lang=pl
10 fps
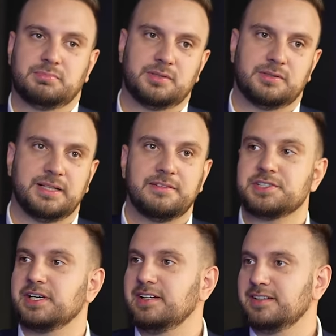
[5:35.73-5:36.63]
bo
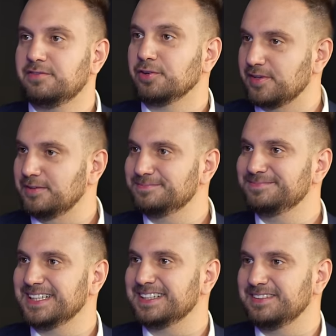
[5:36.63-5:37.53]
najwyżej wrócę.
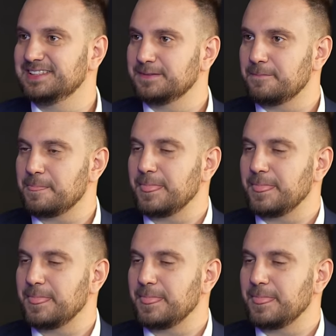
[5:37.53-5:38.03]
Tak? Czyli Więc... co,